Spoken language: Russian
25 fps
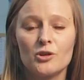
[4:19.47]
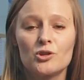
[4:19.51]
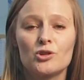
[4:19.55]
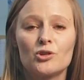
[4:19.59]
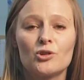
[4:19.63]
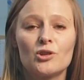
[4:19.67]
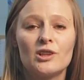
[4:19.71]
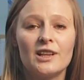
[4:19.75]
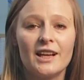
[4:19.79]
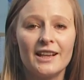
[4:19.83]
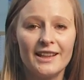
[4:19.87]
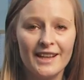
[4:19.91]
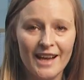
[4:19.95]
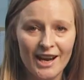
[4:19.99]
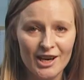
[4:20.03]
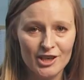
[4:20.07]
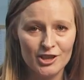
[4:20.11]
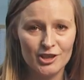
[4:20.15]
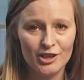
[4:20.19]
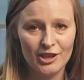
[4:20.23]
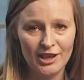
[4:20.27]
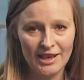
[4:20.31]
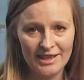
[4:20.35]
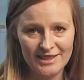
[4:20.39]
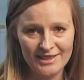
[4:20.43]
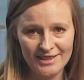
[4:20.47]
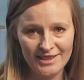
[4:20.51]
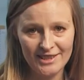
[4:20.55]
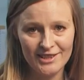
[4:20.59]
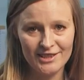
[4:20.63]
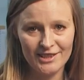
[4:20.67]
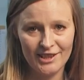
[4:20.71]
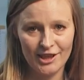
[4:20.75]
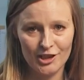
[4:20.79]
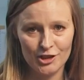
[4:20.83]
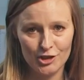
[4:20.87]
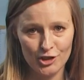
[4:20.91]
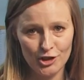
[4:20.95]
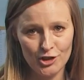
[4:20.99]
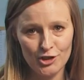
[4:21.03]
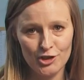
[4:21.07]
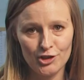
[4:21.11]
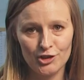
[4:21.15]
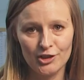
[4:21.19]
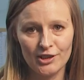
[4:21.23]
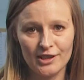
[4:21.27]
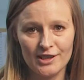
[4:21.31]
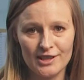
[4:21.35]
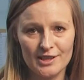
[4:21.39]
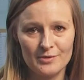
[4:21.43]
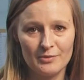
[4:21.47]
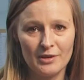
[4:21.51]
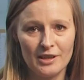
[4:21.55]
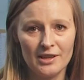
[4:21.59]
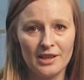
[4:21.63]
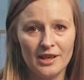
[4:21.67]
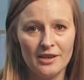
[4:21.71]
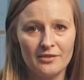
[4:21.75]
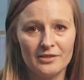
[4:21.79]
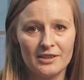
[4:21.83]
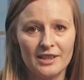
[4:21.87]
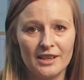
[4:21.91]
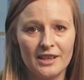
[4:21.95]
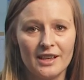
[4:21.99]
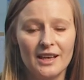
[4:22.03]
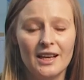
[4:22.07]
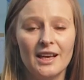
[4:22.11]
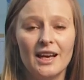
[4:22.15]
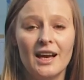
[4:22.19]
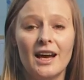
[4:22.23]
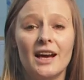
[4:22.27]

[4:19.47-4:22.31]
что для нашей российской женщины-космонавта